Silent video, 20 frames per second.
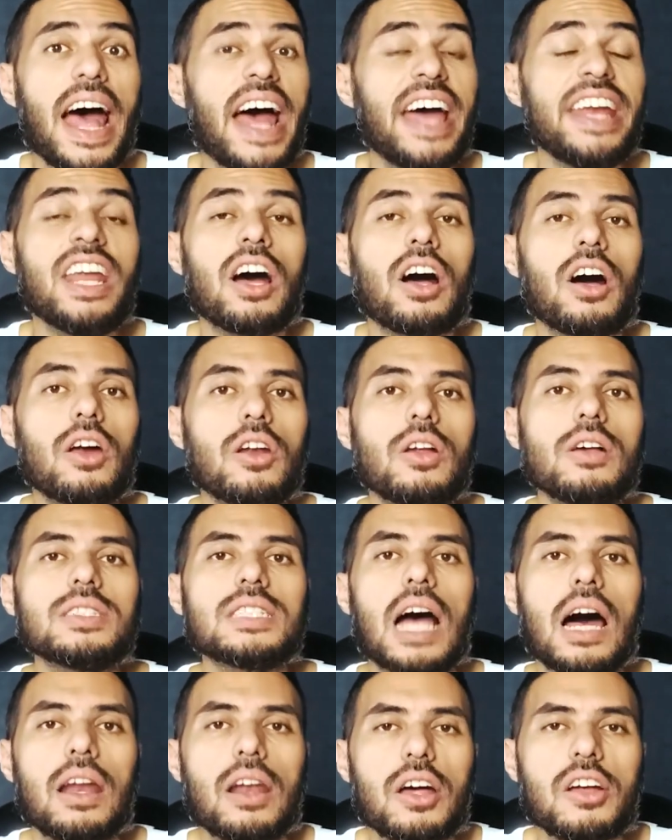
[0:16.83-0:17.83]
انا
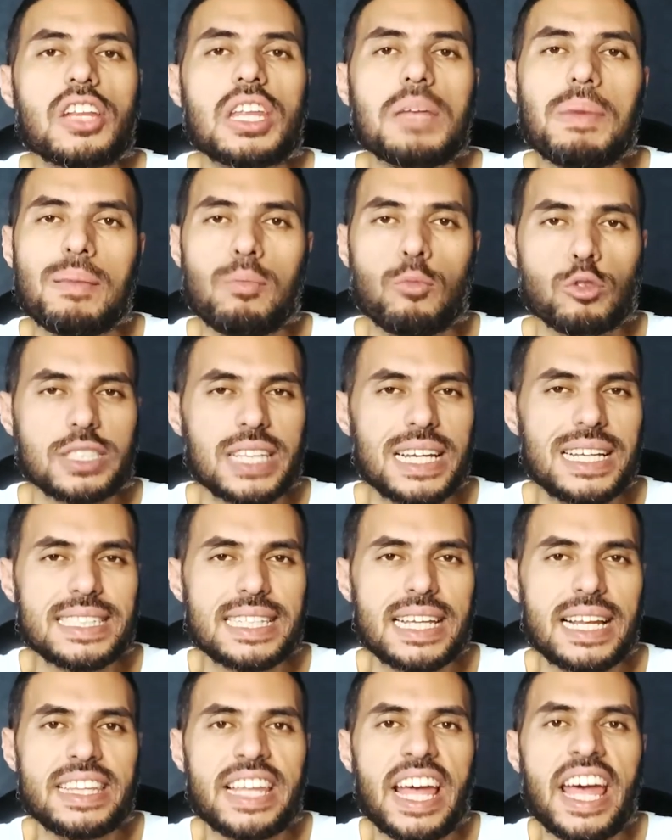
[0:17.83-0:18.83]
خلاص علاقتي
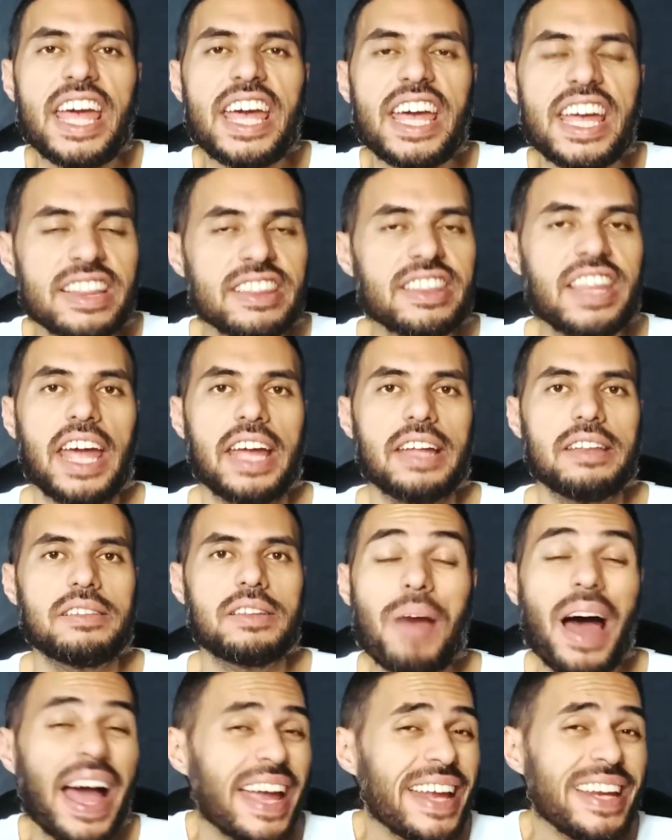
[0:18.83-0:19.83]
بالمسلسل ده انتهت
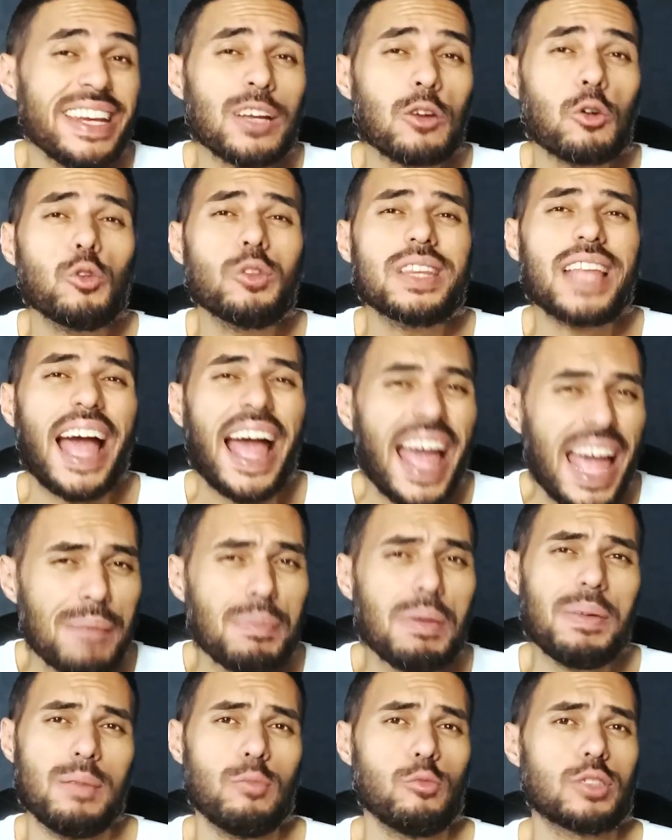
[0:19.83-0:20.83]
مع اني كنت
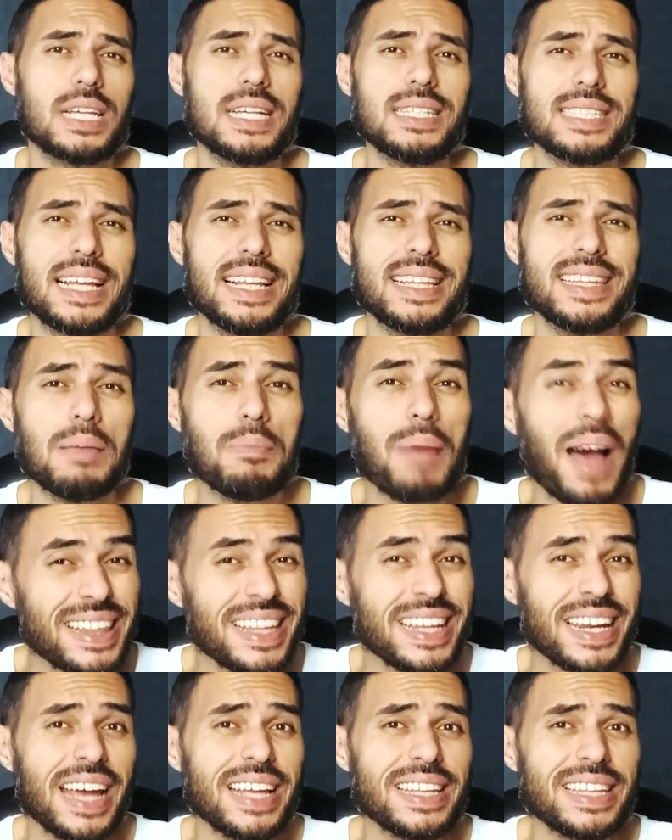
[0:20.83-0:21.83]
حابب المسلسل ده
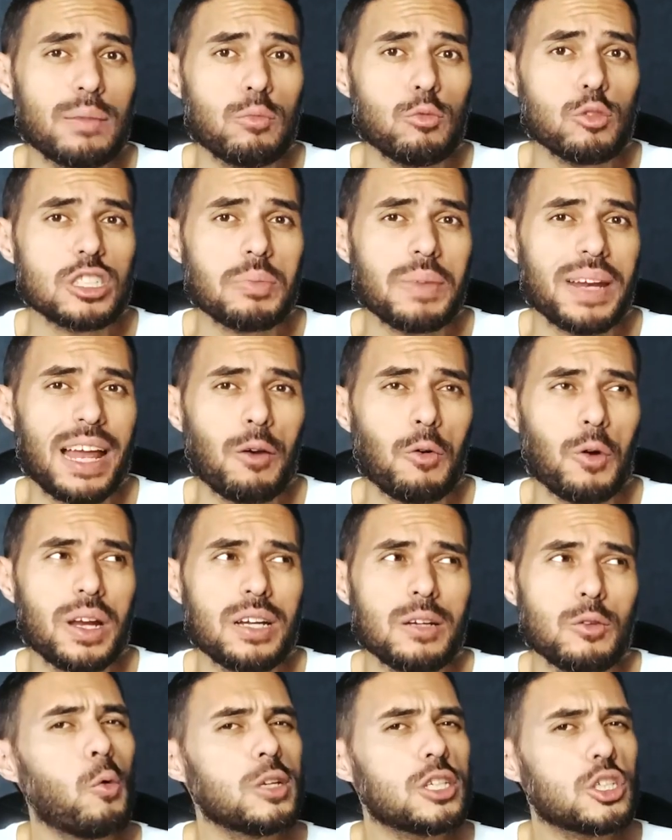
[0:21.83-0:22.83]
بعد نهايه الموسم
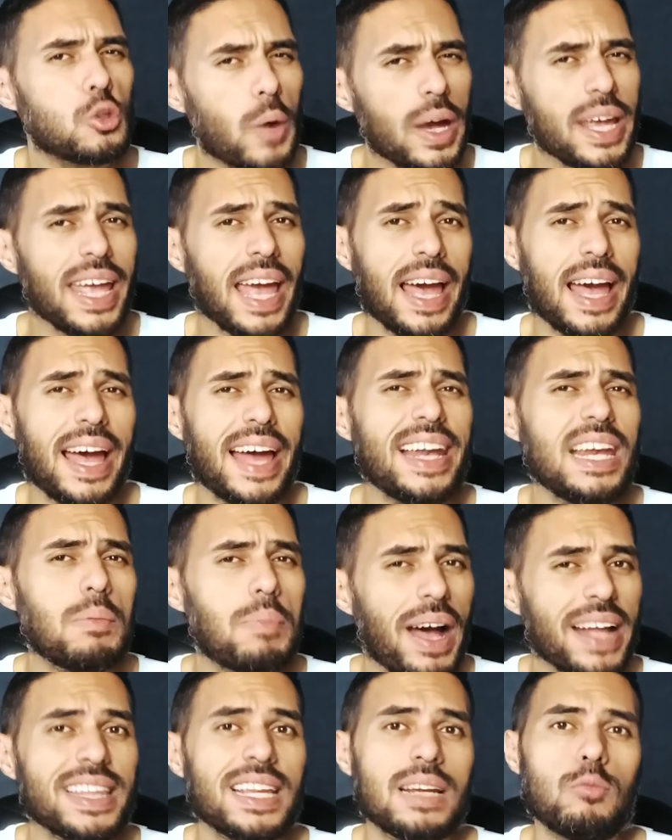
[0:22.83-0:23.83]
الاول وشويه اقل
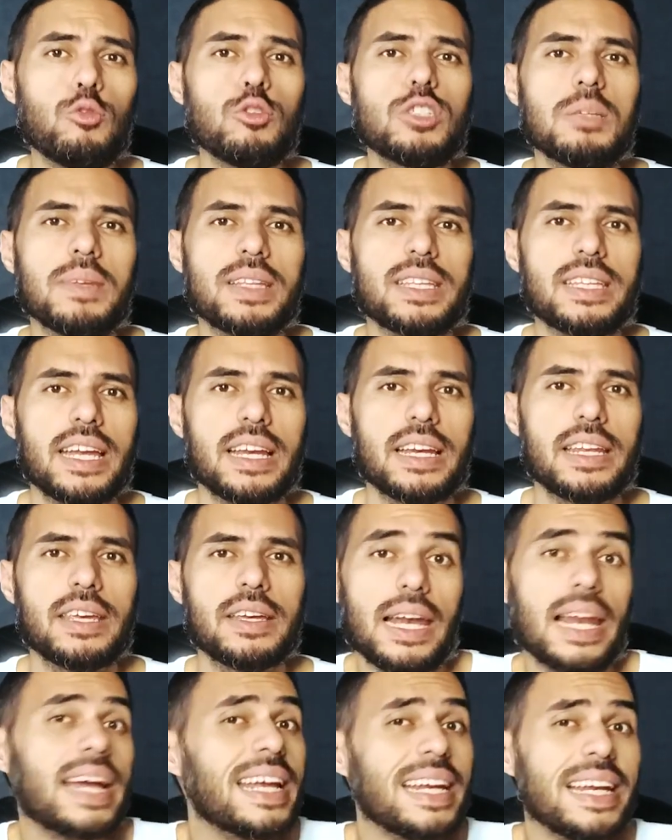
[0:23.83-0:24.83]
بعد الموسم الثاني
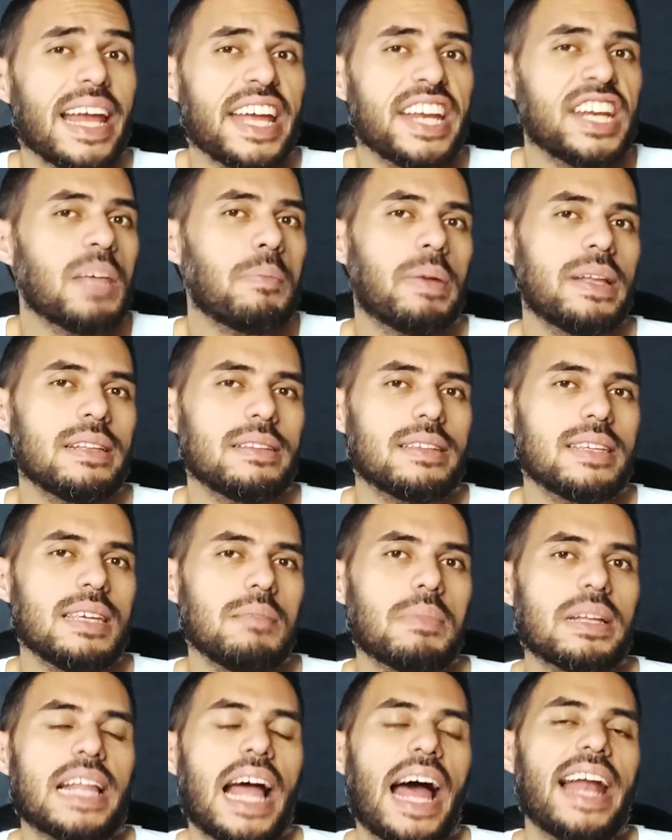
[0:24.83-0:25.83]
لكن لان
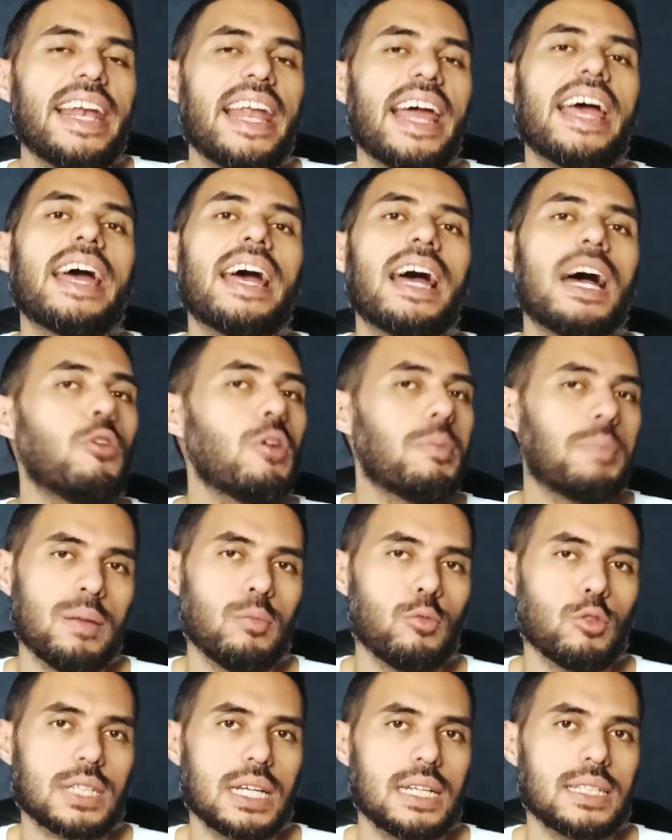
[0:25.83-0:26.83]
بنتي متعلقه قوي
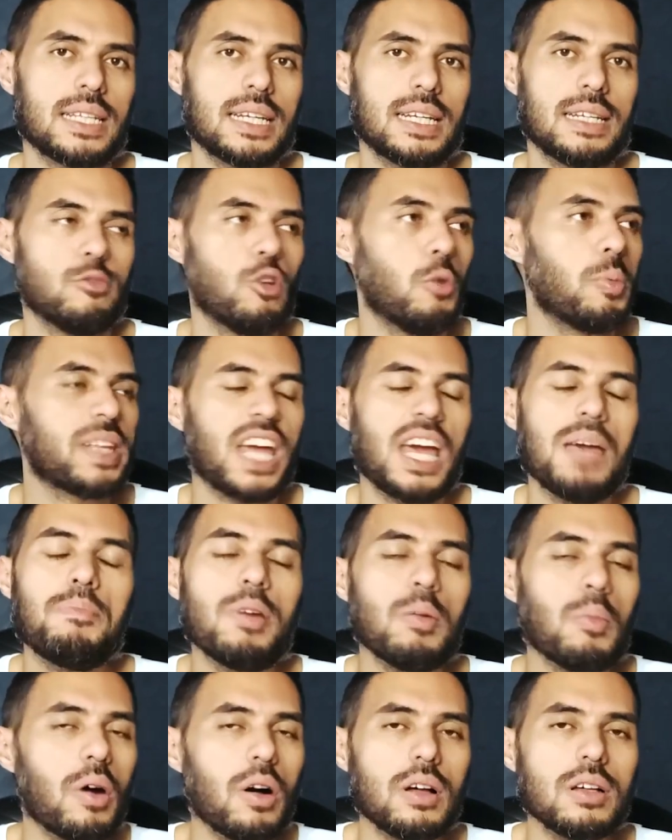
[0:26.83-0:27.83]
بالمسلسل
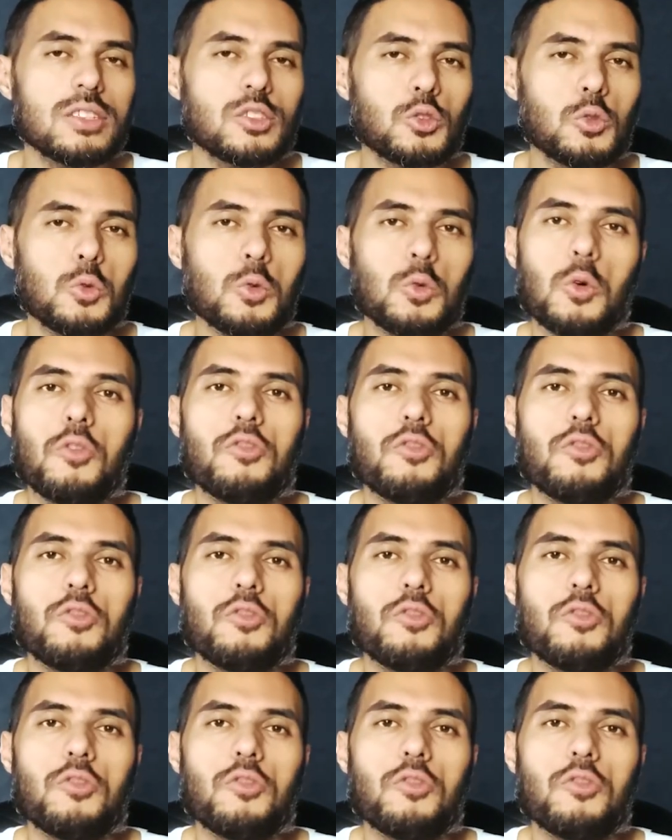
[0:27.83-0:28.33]
وبتحب مازو